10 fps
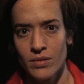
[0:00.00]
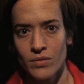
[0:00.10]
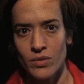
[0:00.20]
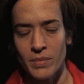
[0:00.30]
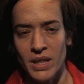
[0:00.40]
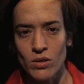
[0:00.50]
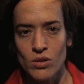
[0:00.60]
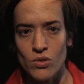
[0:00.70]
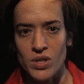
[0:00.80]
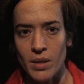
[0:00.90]
Tu fous de ma gueule,
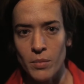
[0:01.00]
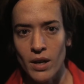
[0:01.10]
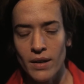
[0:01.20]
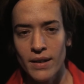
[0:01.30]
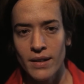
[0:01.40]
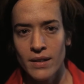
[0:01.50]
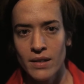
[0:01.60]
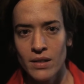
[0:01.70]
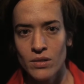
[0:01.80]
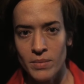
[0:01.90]
je suis chez moi.
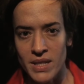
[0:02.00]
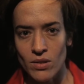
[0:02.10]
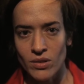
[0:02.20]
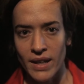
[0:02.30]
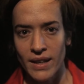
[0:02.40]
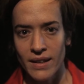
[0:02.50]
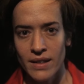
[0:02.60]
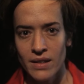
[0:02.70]
Tu me laisses rentrer.